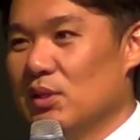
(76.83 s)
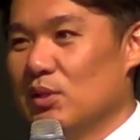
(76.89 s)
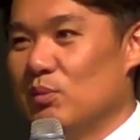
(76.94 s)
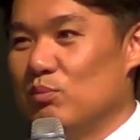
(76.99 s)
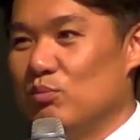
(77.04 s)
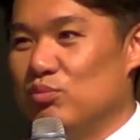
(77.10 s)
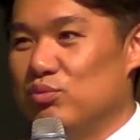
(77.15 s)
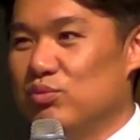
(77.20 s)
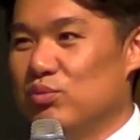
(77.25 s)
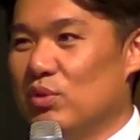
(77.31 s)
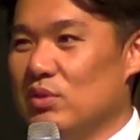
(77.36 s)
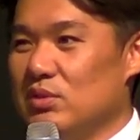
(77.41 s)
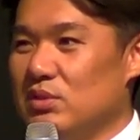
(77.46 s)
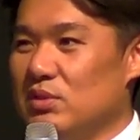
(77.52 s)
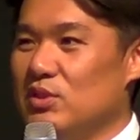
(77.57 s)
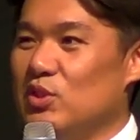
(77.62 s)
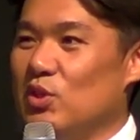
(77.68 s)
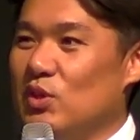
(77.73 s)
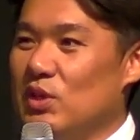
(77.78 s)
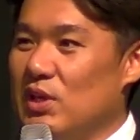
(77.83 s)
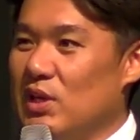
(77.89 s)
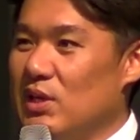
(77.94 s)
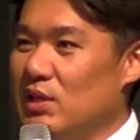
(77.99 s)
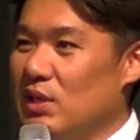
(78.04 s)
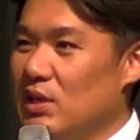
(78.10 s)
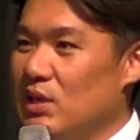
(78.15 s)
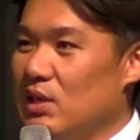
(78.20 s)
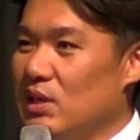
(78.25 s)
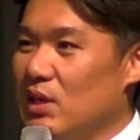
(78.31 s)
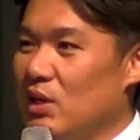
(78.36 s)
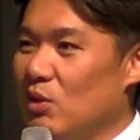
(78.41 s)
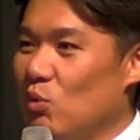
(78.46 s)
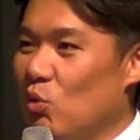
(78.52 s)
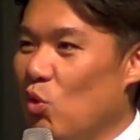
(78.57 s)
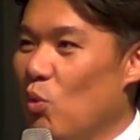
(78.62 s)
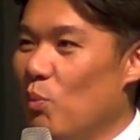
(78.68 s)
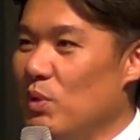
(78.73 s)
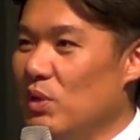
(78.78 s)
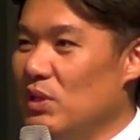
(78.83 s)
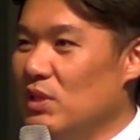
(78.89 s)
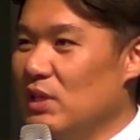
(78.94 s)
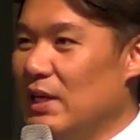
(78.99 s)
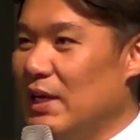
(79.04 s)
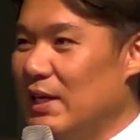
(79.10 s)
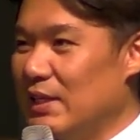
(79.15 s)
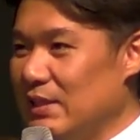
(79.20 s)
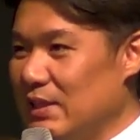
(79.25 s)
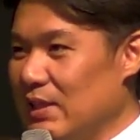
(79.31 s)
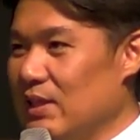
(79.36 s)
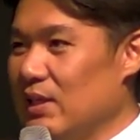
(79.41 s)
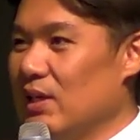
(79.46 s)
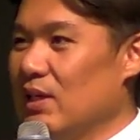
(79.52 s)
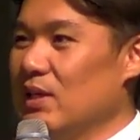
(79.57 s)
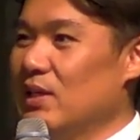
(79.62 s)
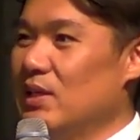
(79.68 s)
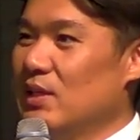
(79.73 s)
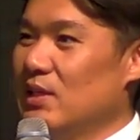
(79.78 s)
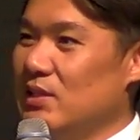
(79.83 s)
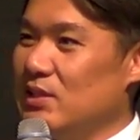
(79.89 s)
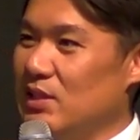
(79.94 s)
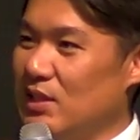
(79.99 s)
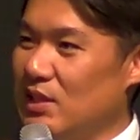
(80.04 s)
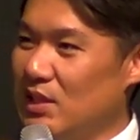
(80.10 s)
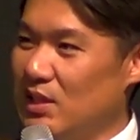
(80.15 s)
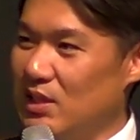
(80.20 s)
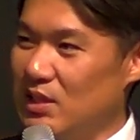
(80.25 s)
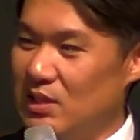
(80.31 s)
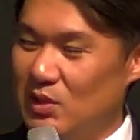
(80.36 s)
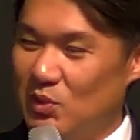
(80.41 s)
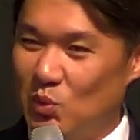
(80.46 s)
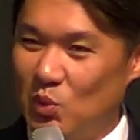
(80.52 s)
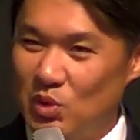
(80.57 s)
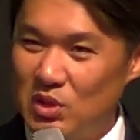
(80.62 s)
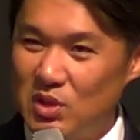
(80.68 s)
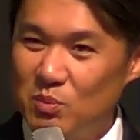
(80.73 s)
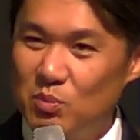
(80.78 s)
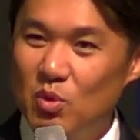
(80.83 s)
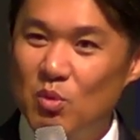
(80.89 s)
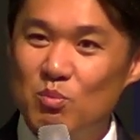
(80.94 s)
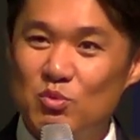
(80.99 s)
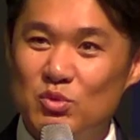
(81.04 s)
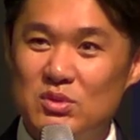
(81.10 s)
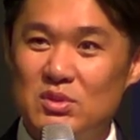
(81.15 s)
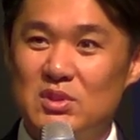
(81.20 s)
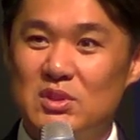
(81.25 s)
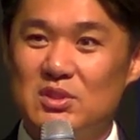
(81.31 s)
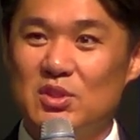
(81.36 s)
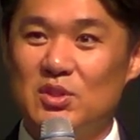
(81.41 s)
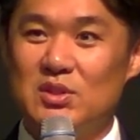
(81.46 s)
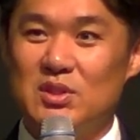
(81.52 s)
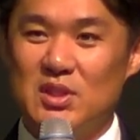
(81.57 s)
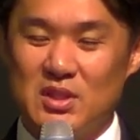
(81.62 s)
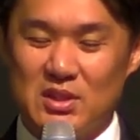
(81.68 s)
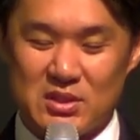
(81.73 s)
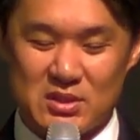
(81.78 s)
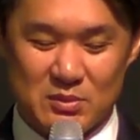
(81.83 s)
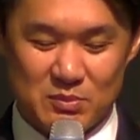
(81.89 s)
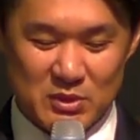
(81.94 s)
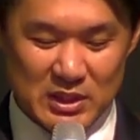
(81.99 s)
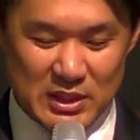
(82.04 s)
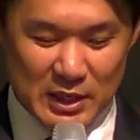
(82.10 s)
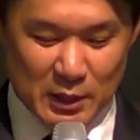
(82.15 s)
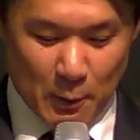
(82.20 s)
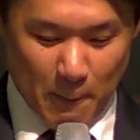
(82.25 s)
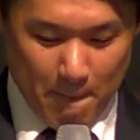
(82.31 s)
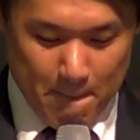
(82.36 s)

무엇을 전해야 될까 고민을 하다가 제가 오늘 본문을 선택했습니다.